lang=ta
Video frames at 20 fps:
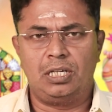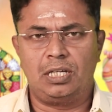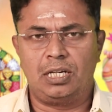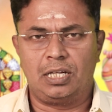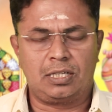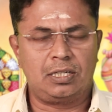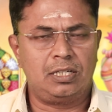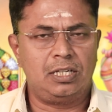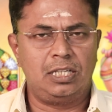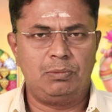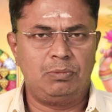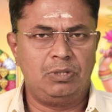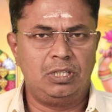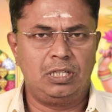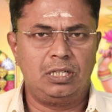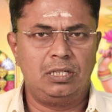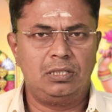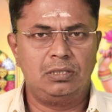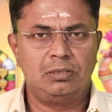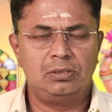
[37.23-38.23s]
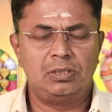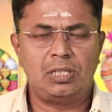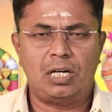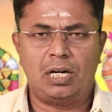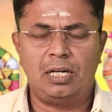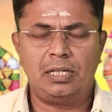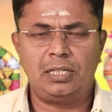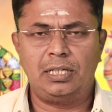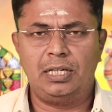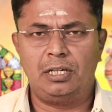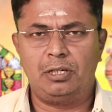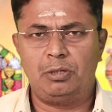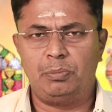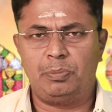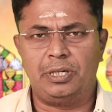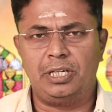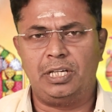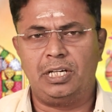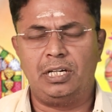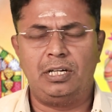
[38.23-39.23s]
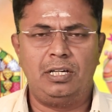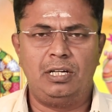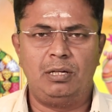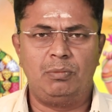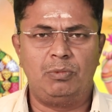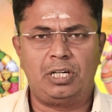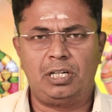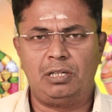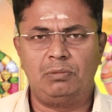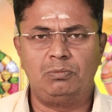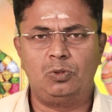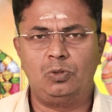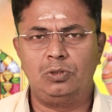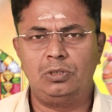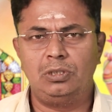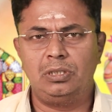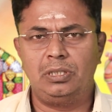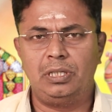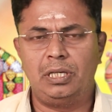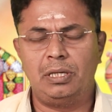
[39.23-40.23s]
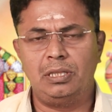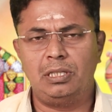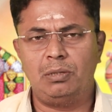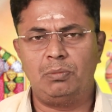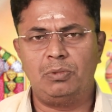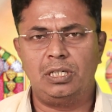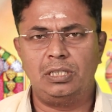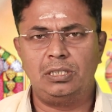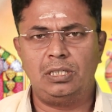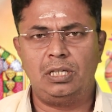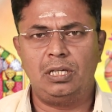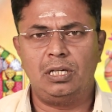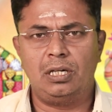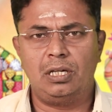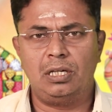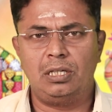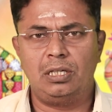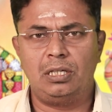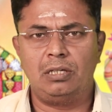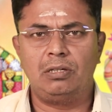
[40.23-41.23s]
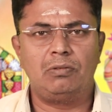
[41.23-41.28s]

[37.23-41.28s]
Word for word: லக்னாதிபதிகள் இந்த ஆறு எட்டு பன்னிரெண்டில் மறையும் போது எந்த மாதிரியான